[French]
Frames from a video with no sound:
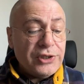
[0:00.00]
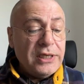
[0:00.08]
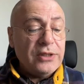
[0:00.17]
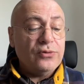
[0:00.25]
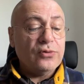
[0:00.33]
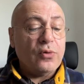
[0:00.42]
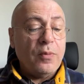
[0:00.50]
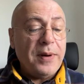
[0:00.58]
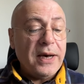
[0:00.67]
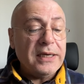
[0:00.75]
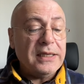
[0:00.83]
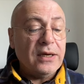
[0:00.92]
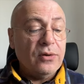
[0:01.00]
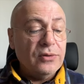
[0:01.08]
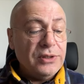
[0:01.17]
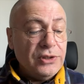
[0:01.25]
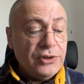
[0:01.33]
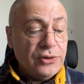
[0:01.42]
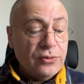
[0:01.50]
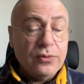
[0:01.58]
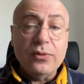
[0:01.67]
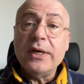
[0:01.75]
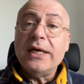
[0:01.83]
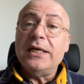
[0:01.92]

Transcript: l'étude comparée des religions,